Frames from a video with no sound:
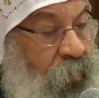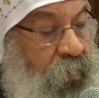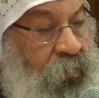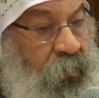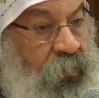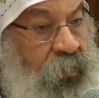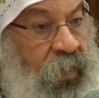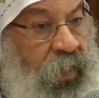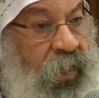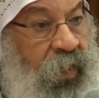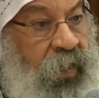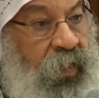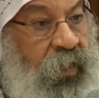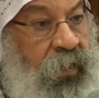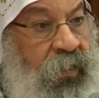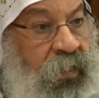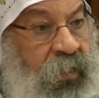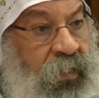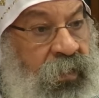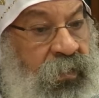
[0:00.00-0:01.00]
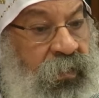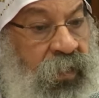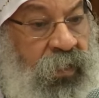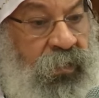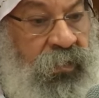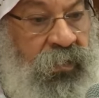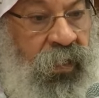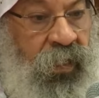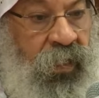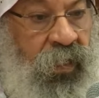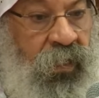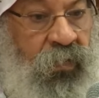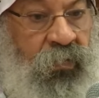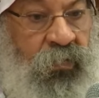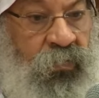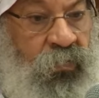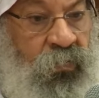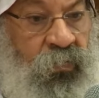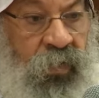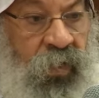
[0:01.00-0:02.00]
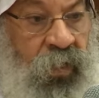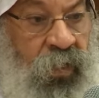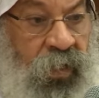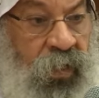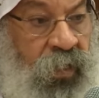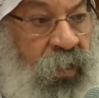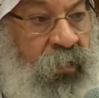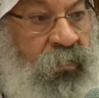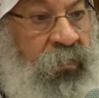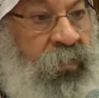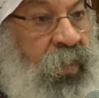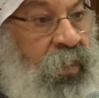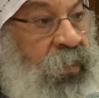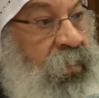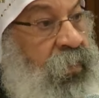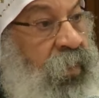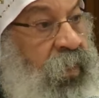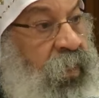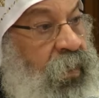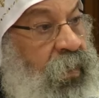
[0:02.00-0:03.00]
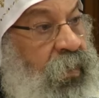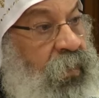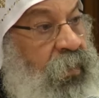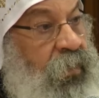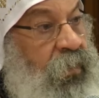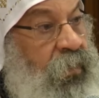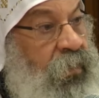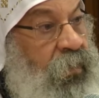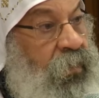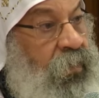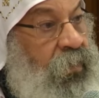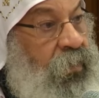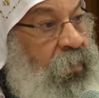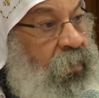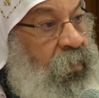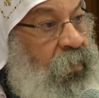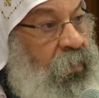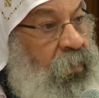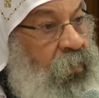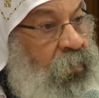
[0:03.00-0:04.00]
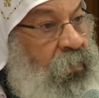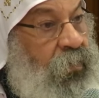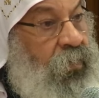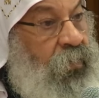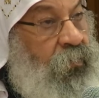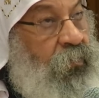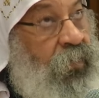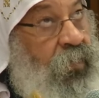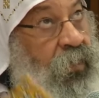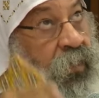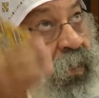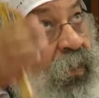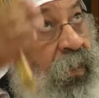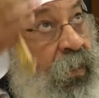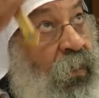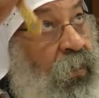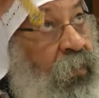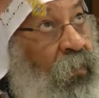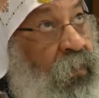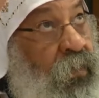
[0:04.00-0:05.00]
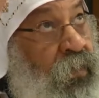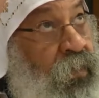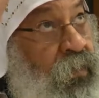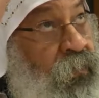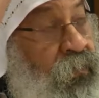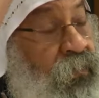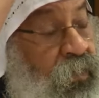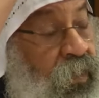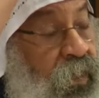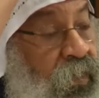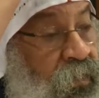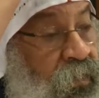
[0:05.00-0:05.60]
والحاجة اللي الناس عايزاها خدوها أنا مش عايز حاجة ربنا هيفتح